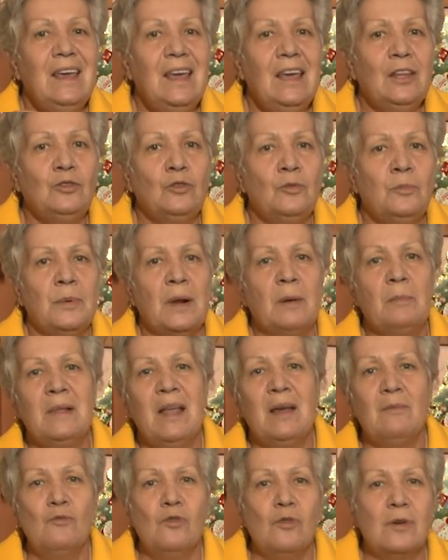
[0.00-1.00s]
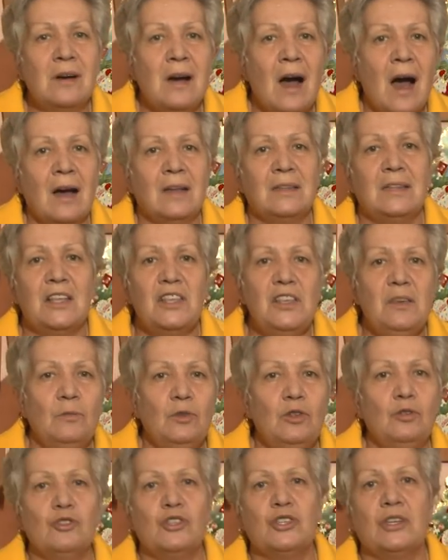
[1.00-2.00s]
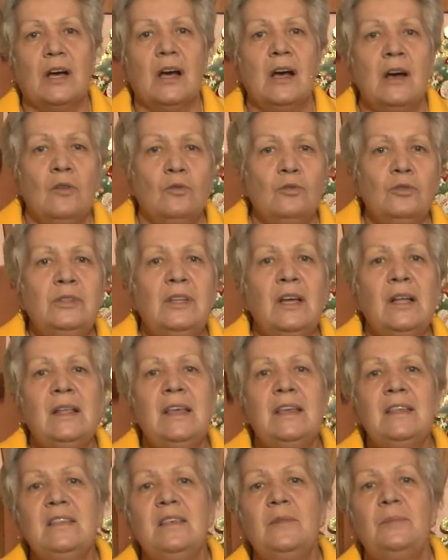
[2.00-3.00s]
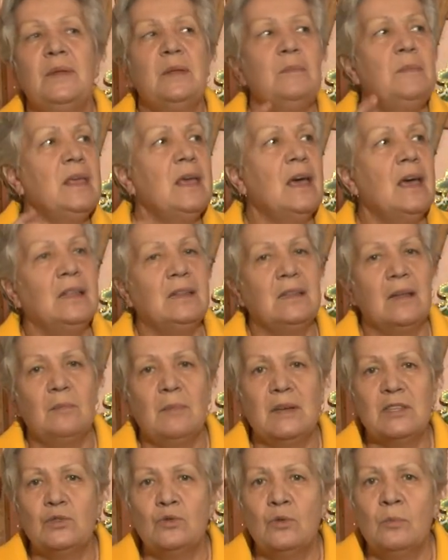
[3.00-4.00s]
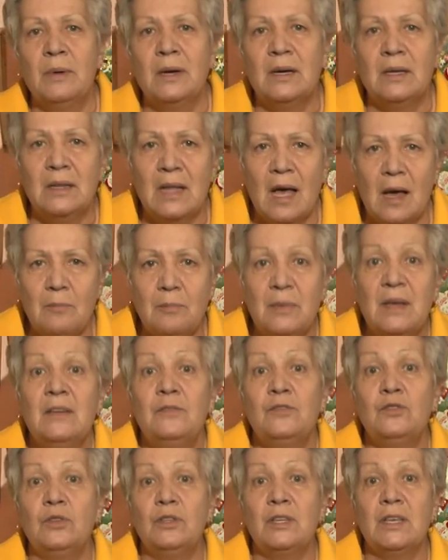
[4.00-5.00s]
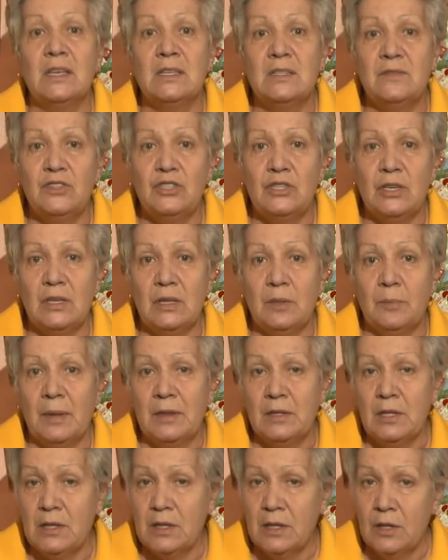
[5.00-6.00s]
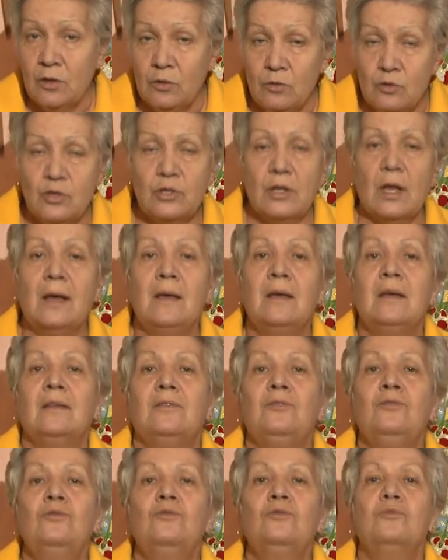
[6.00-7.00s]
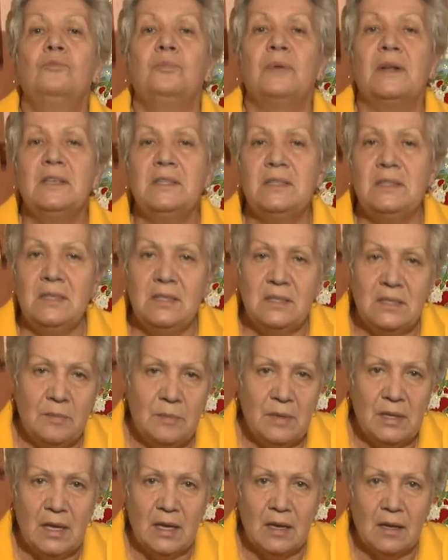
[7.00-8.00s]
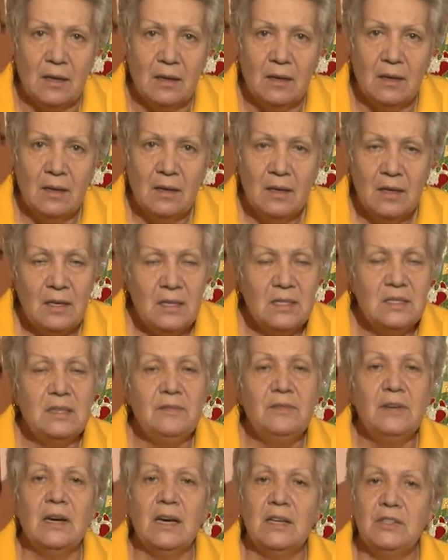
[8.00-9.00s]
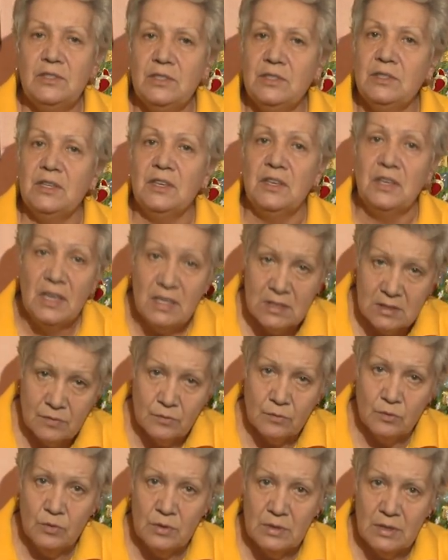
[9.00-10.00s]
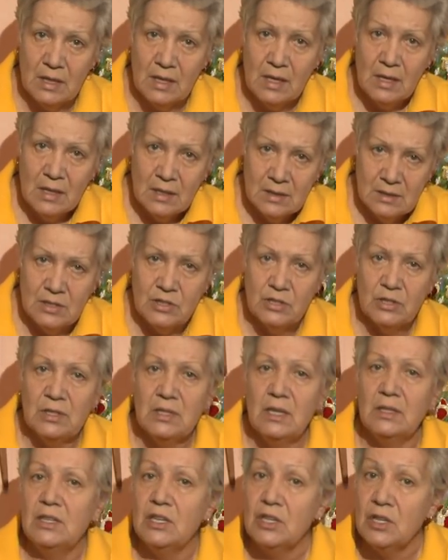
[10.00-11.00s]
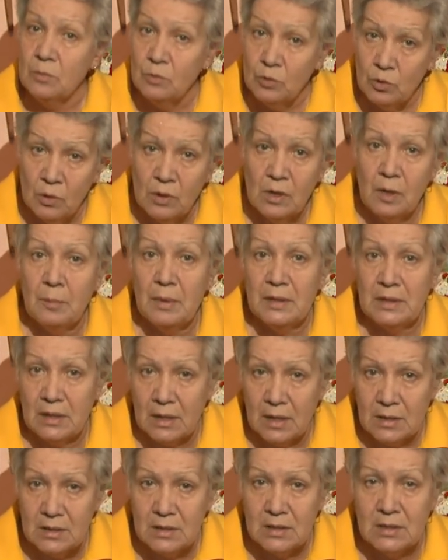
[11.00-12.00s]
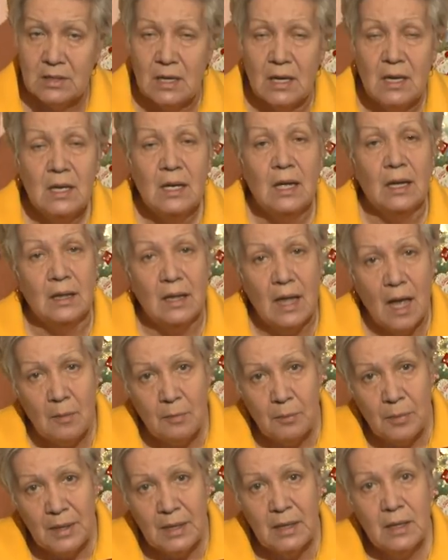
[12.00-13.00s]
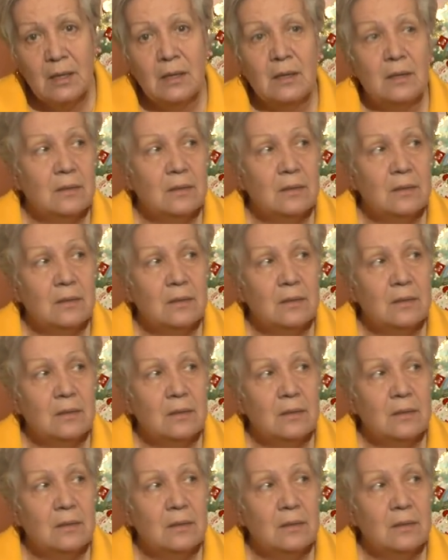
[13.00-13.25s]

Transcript: эту проблему как-то немножко удалить, не применяя там особых ламп. Все-таки освещение дополнительное нужно. Ну, простите меня, если вы хотите есть вкусно, значит надо немного потратиться. Лампы